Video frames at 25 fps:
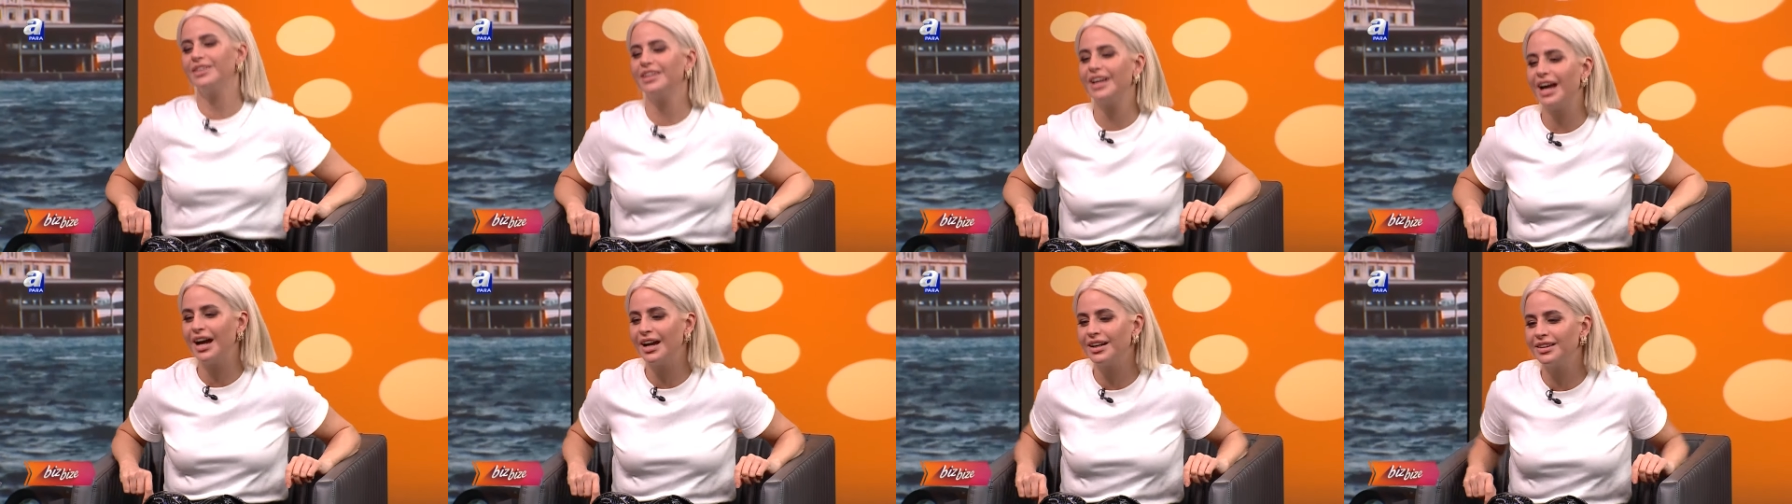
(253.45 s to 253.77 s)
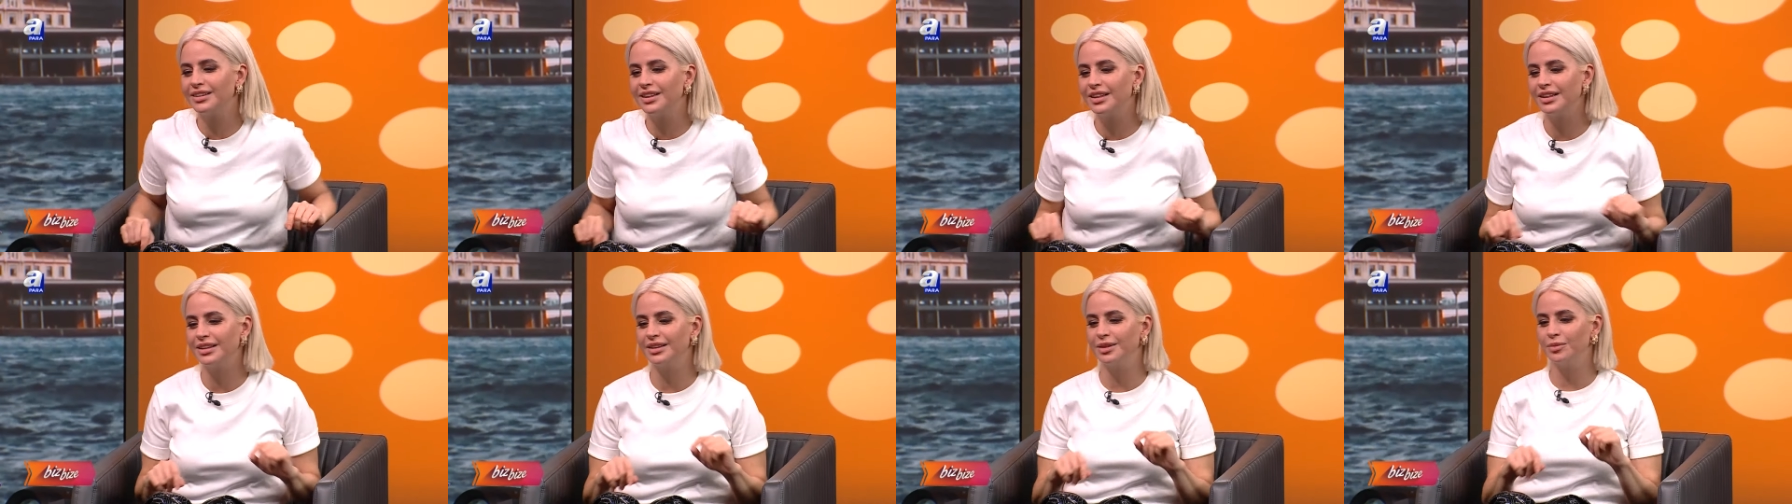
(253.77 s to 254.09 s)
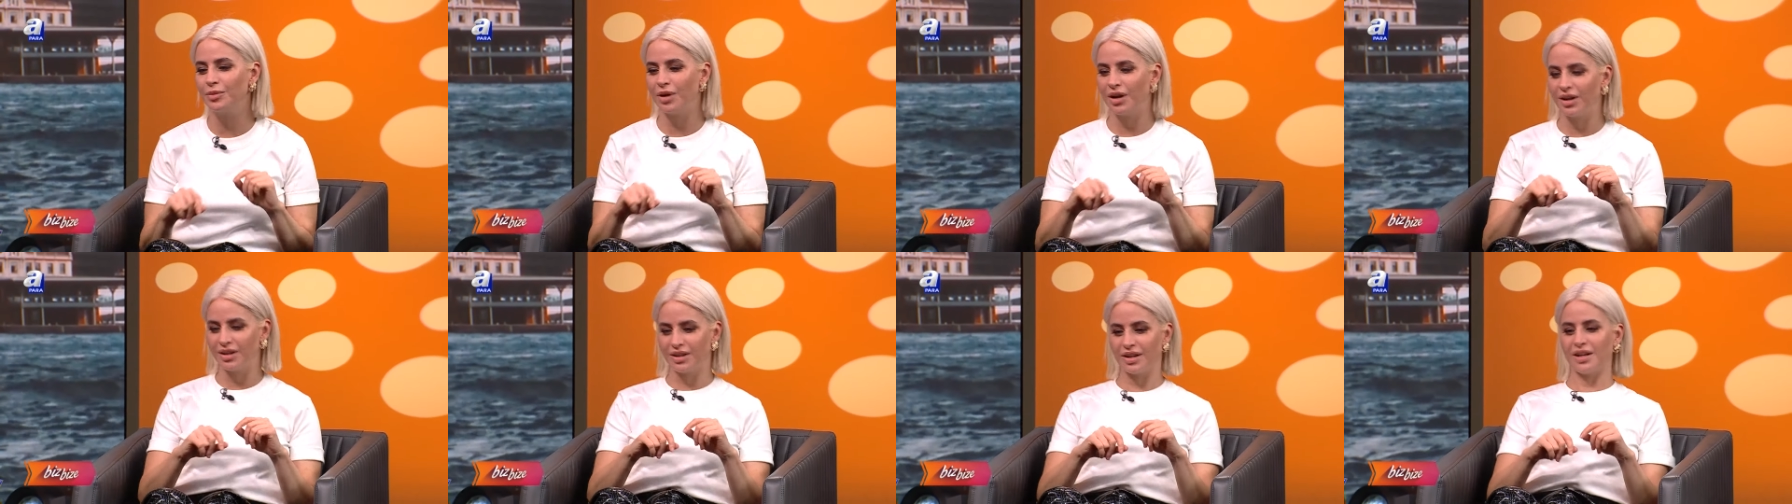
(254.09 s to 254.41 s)
yerdeydim.
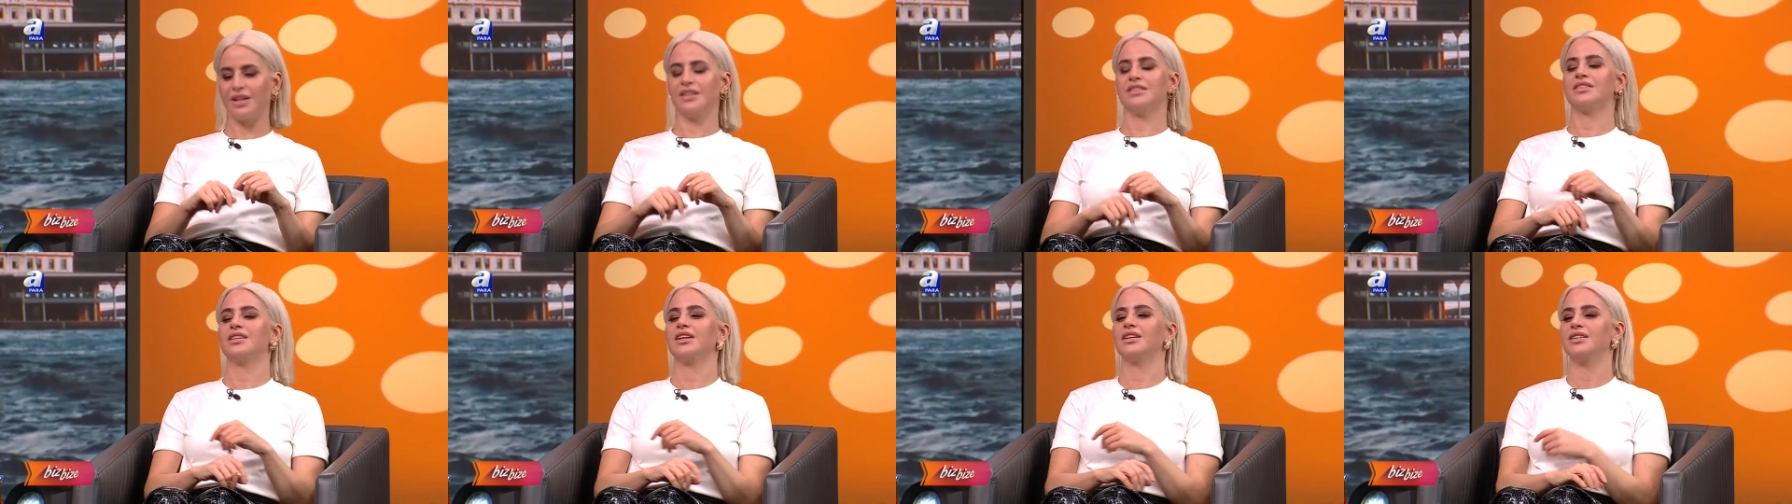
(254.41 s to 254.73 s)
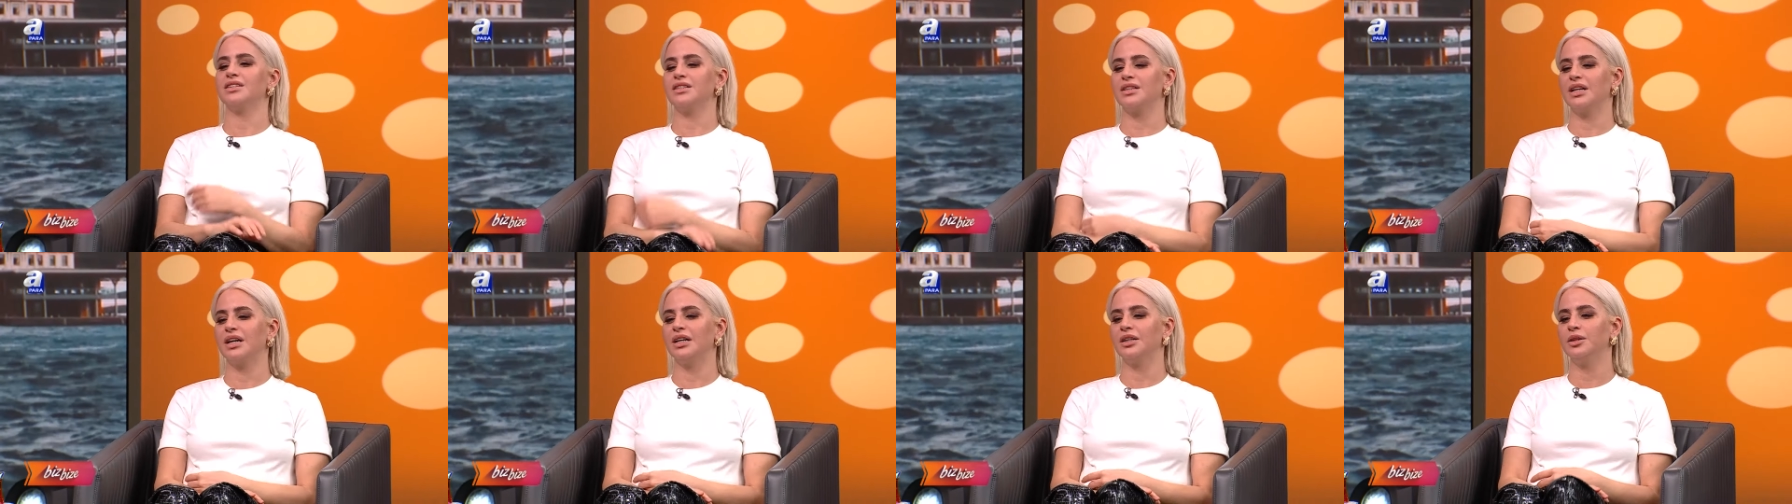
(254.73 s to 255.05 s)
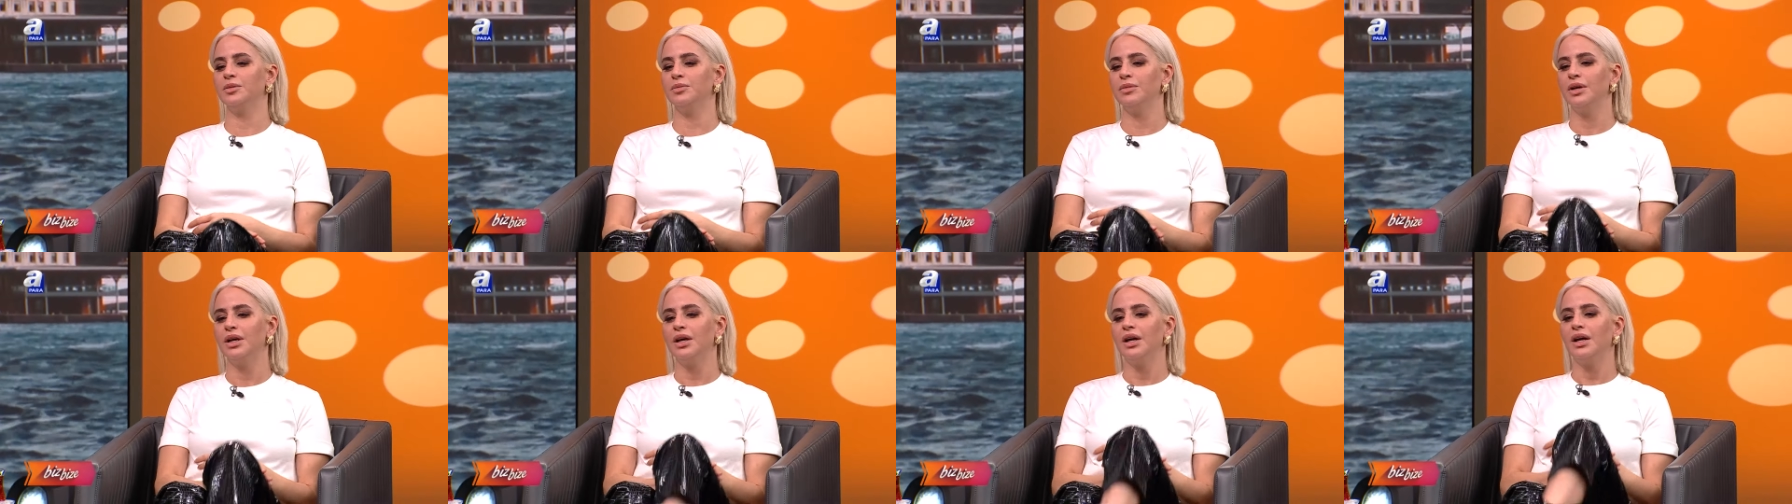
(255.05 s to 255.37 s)

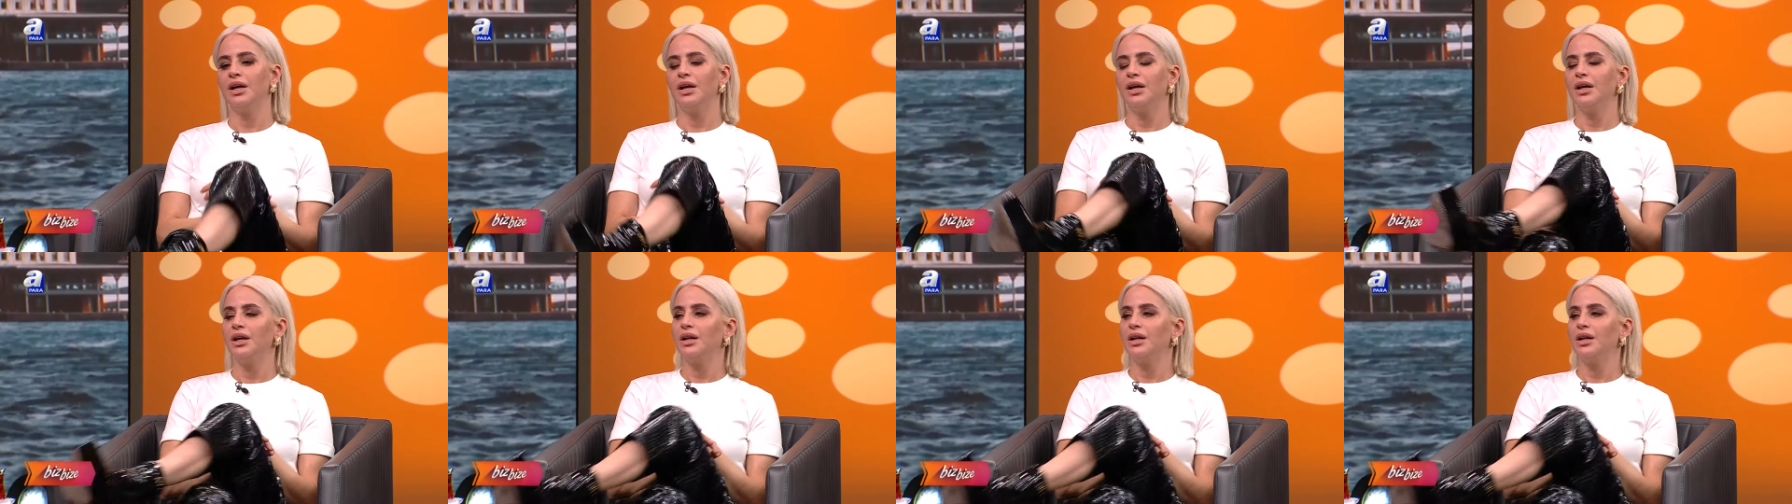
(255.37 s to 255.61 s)
Arkansas'taydım. Ha, tam